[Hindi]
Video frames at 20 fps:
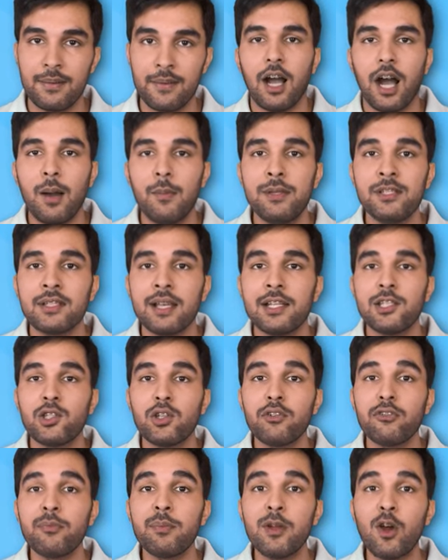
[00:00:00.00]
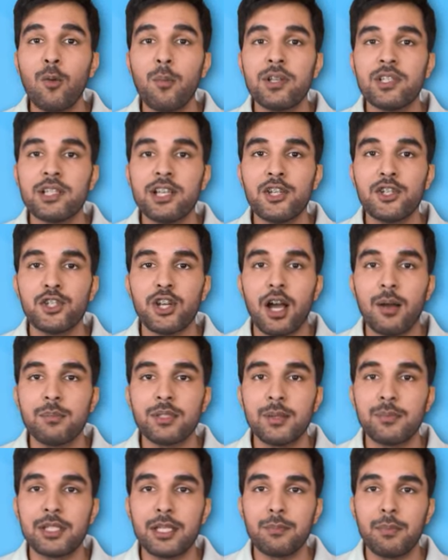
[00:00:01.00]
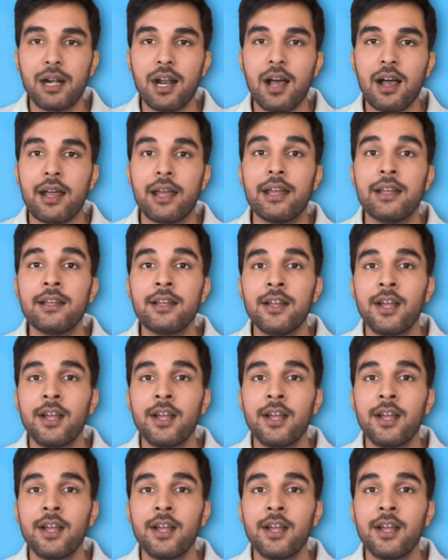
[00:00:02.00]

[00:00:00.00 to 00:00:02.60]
अब इस एच में ऑब्वियसली शाम सबसे बड़ा है